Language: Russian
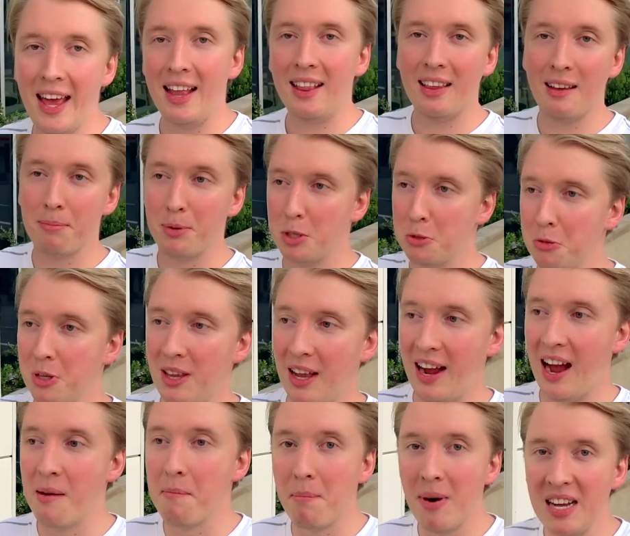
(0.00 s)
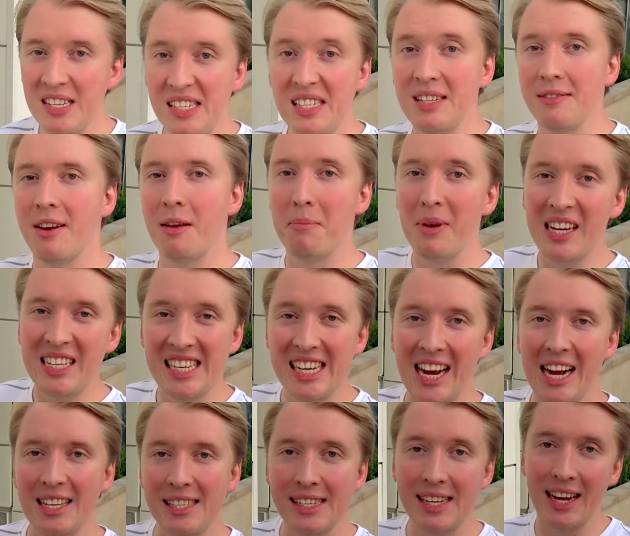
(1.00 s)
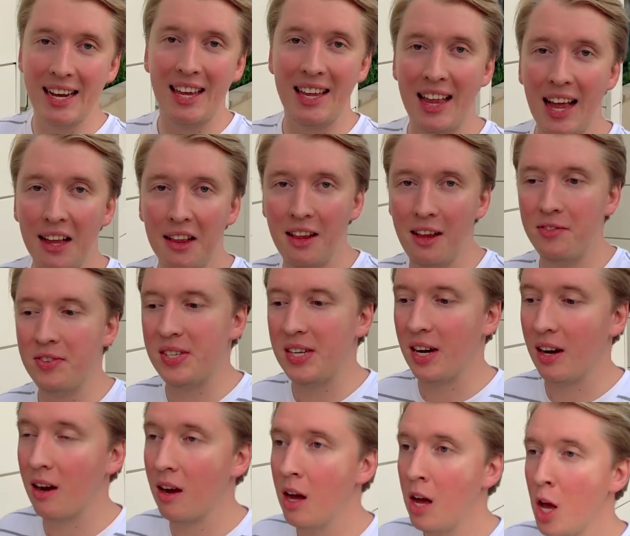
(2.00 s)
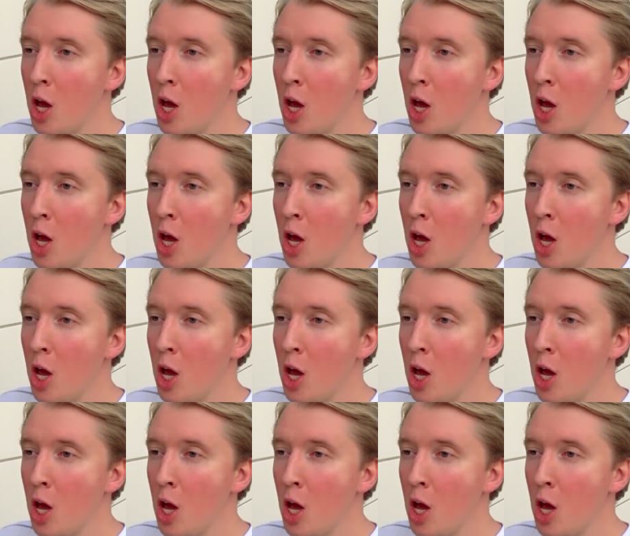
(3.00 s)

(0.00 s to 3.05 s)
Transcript: Это, по сути, такая массовая мексиканская еда для всех.